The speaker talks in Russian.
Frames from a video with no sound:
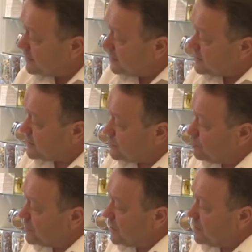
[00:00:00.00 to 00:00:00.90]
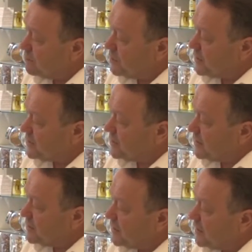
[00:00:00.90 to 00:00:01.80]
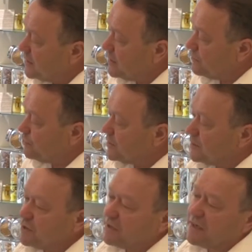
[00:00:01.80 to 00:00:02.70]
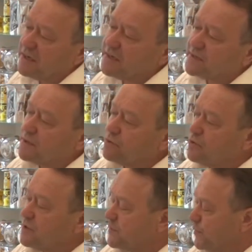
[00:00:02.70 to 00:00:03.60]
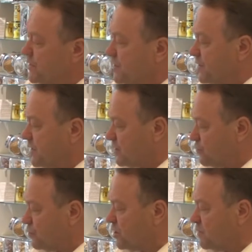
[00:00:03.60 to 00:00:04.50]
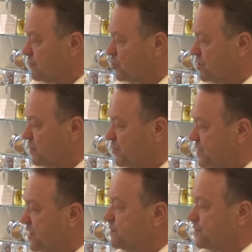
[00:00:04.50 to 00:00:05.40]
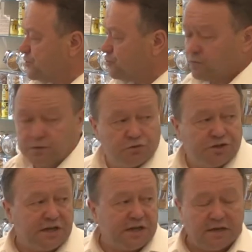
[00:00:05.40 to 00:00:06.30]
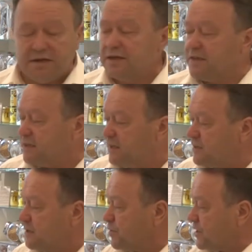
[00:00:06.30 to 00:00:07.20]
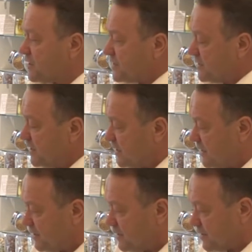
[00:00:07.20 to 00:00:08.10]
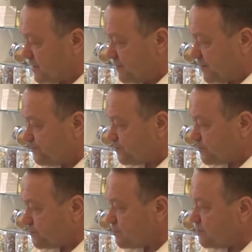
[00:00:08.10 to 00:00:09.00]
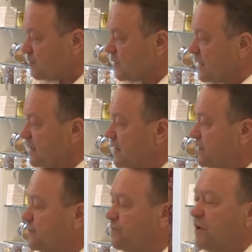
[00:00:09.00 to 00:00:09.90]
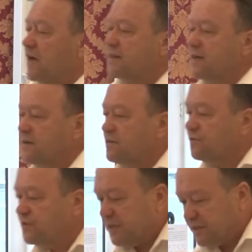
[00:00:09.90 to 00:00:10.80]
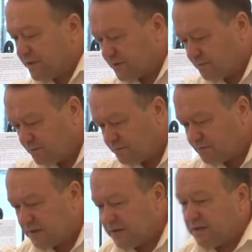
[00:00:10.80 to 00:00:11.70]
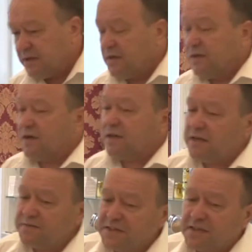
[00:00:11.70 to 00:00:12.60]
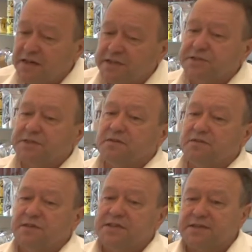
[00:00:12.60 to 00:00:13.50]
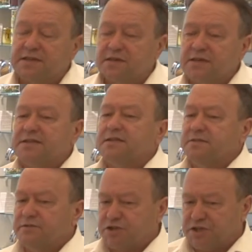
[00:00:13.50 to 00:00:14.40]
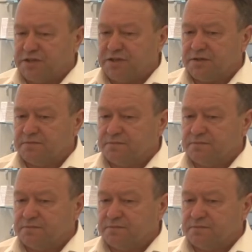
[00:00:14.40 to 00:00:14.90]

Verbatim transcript: три закона мироздания, фундаментальные законы, с позиции которых мы можем описать все, включая и эти прекрасные лекарства. Вата – ветер. Главное качество ветра – это движение.